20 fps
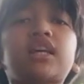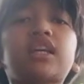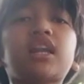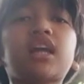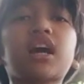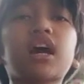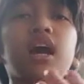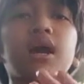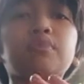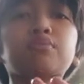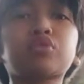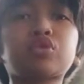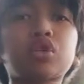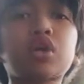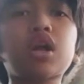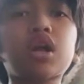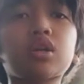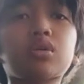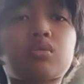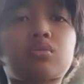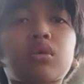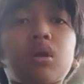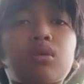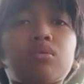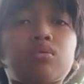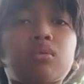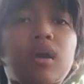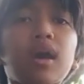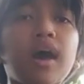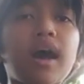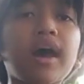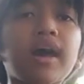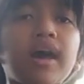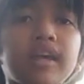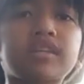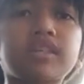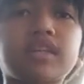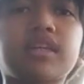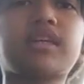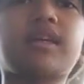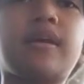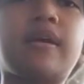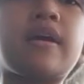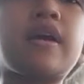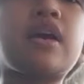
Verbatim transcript: lengkap soal kura-kura AST